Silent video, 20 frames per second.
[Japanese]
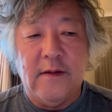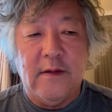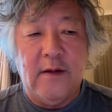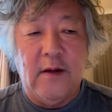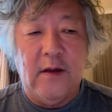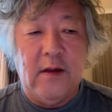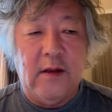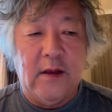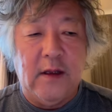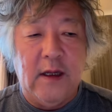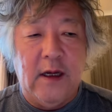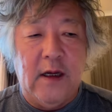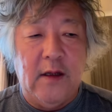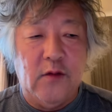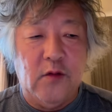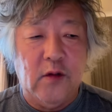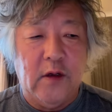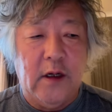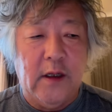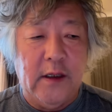Twitter
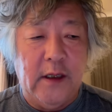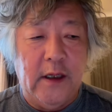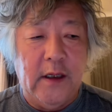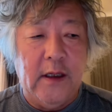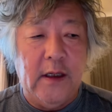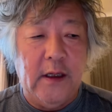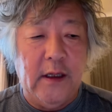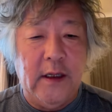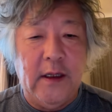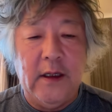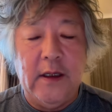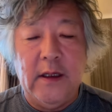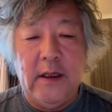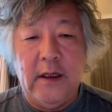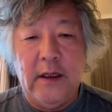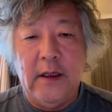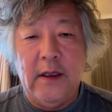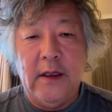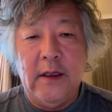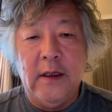とかで、
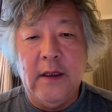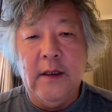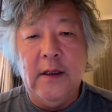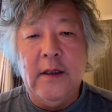え